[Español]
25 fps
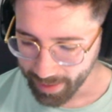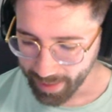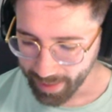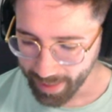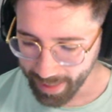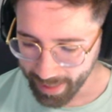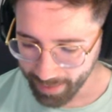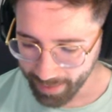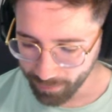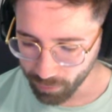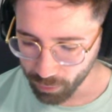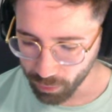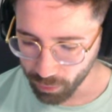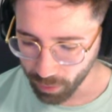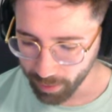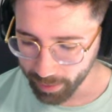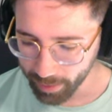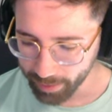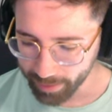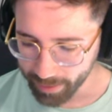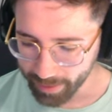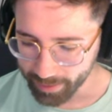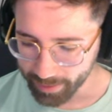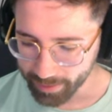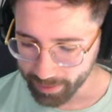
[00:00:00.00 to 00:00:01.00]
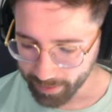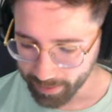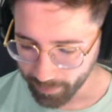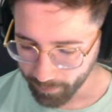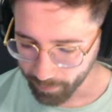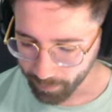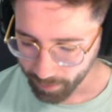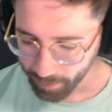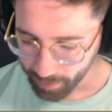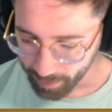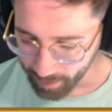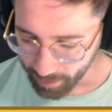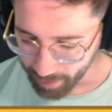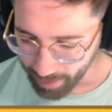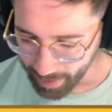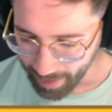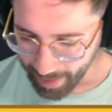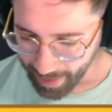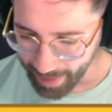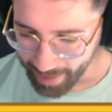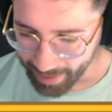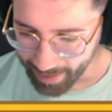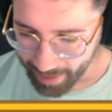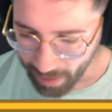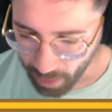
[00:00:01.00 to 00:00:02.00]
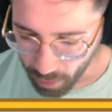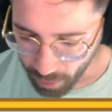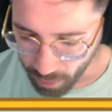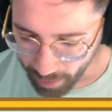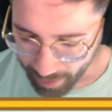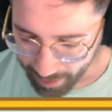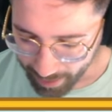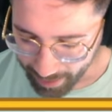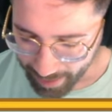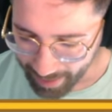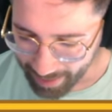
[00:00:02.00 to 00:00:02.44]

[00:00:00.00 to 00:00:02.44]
Entonces, hay que coger